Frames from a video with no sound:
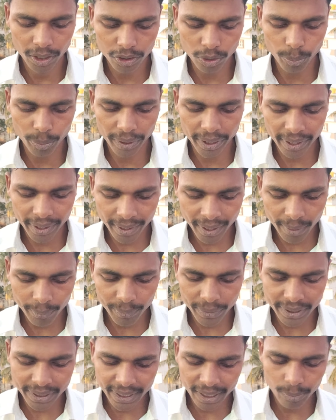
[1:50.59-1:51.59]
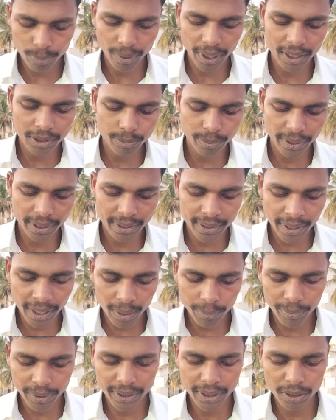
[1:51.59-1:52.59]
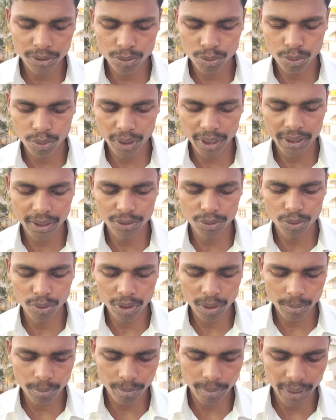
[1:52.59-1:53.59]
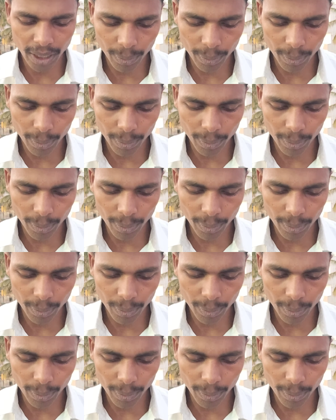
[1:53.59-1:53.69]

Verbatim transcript: तो प्रेरणा पीजी के पास प्रेरणा पीजी सूरज स्कूल